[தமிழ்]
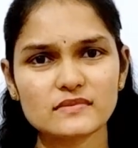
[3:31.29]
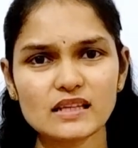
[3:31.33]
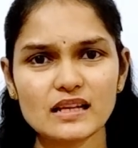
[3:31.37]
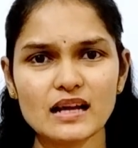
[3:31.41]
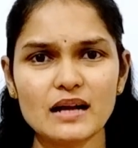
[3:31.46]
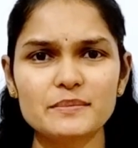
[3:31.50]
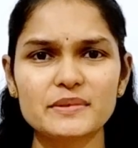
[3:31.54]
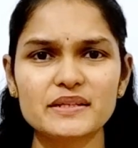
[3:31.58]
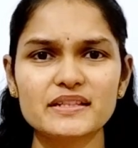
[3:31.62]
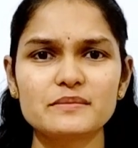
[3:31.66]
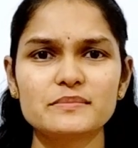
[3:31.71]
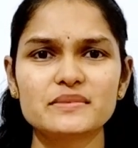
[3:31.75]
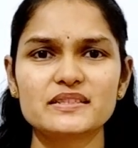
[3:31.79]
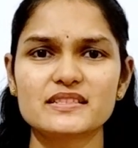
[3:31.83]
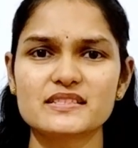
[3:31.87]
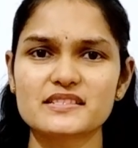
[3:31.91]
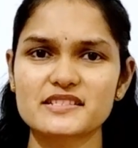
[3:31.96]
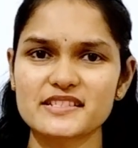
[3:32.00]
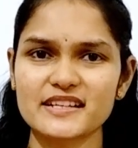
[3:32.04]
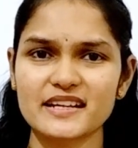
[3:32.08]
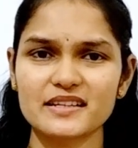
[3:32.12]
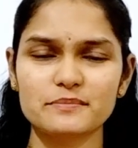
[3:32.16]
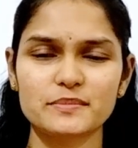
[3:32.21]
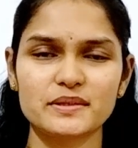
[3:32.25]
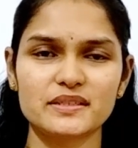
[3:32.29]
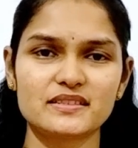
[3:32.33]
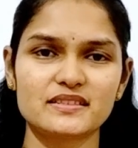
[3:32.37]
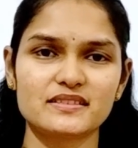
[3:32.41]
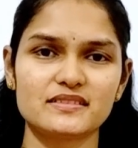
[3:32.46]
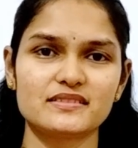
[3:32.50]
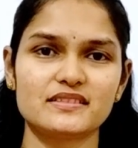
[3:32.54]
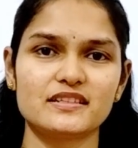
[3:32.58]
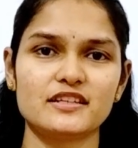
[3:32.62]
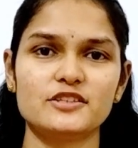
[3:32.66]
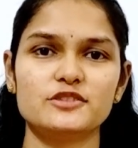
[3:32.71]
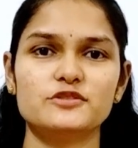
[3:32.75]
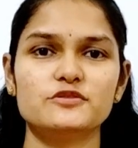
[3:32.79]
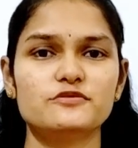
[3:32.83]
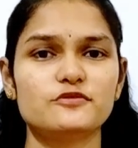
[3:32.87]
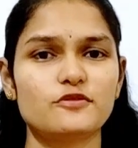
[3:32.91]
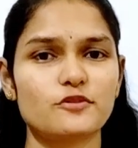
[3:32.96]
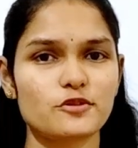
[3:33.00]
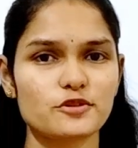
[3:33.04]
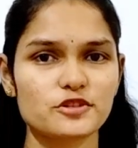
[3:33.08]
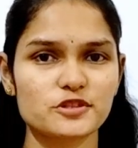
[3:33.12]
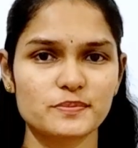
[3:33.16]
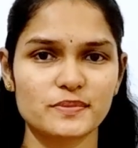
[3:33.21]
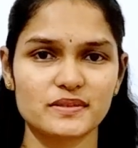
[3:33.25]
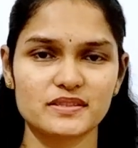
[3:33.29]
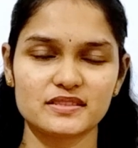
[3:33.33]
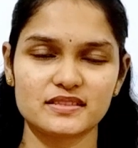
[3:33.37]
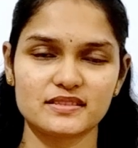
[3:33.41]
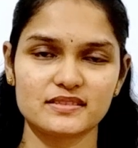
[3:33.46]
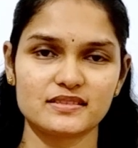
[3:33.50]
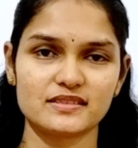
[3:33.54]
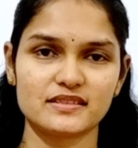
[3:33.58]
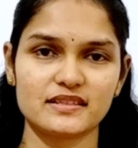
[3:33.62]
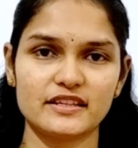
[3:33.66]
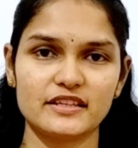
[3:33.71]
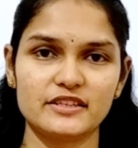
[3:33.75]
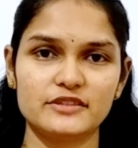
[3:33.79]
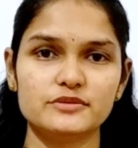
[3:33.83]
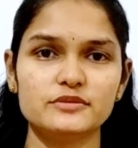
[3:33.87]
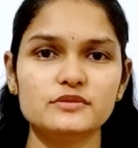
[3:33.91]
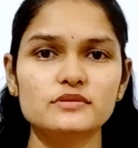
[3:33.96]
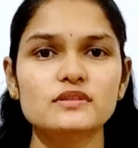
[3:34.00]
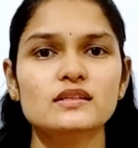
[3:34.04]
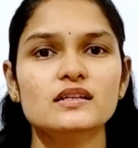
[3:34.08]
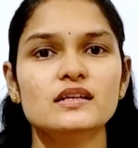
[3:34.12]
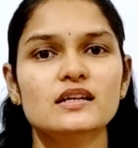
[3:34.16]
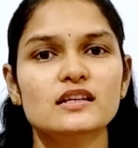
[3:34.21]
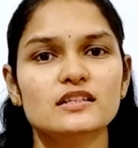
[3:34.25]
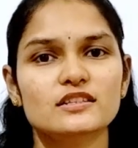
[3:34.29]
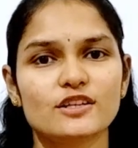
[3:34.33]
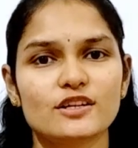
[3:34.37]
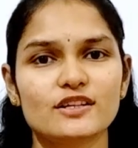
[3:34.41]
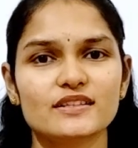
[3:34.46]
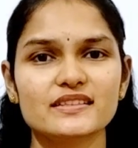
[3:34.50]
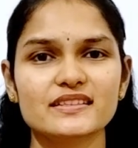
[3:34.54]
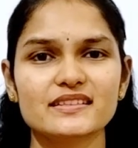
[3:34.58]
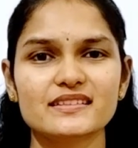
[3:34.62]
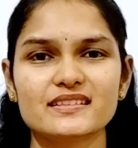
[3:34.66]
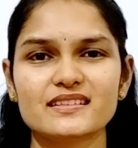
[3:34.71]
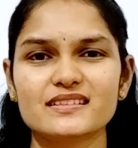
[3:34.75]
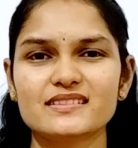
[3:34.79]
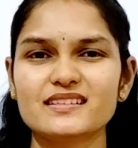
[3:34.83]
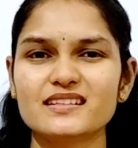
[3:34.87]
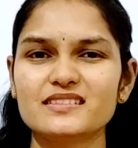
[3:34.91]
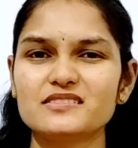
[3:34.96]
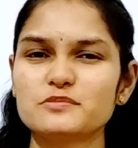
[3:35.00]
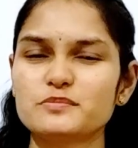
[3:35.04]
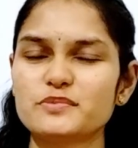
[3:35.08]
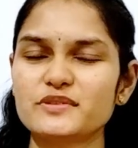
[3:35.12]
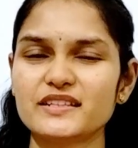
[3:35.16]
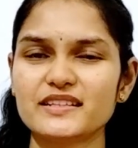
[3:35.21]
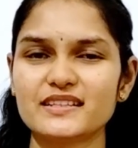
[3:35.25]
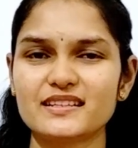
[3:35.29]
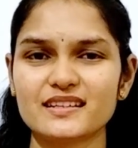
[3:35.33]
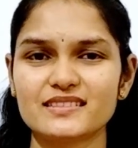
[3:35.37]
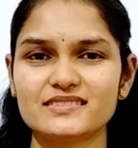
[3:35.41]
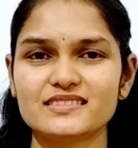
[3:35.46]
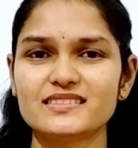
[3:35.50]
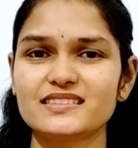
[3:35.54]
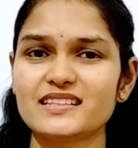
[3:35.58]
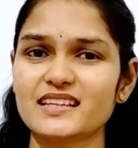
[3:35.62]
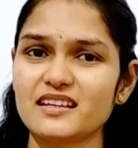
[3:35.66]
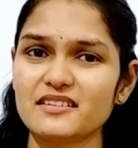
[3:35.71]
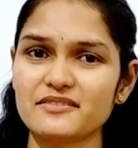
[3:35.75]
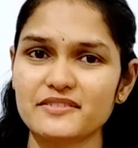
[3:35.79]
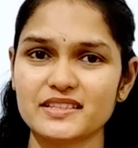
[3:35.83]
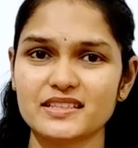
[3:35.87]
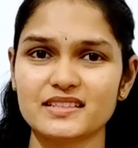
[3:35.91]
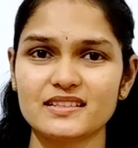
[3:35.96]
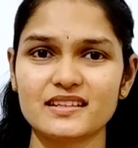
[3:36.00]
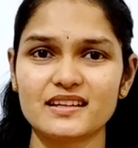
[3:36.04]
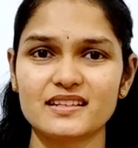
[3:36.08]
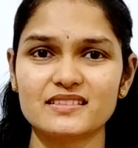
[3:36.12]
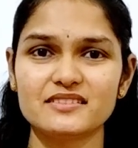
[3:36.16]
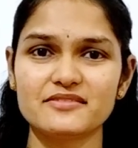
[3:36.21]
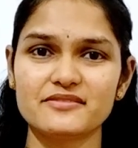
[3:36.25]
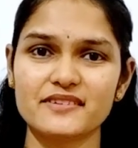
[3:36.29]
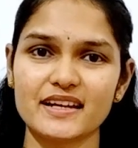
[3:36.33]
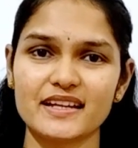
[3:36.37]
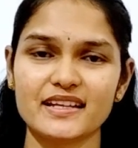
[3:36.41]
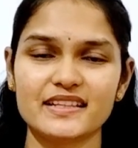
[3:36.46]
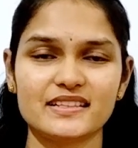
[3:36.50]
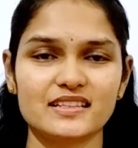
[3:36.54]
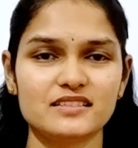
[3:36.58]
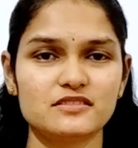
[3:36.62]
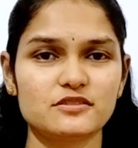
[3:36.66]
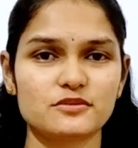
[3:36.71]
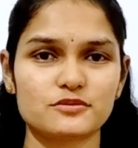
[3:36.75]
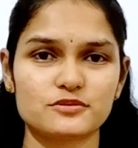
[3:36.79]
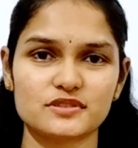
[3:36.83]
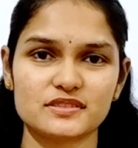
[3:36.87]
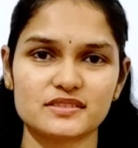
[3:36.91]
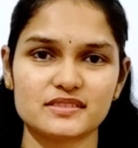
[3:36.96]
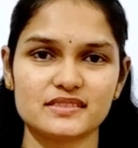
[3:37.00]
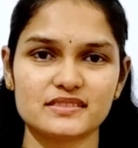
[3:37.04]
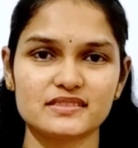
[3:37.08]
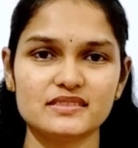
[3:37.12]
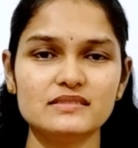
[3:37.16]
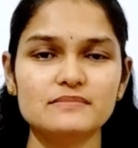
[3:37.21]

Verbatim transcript: அப்படி நம்ம டிஸ்ட்ராக்ட் பண்ணுறதுனாலையும் ஃபோர்ஸ் பண்ணுறதுனாலையும் குழந்தைங்களுக்கு அது பிடிக்காத தேவையில்லாத வேலையாக தோணுது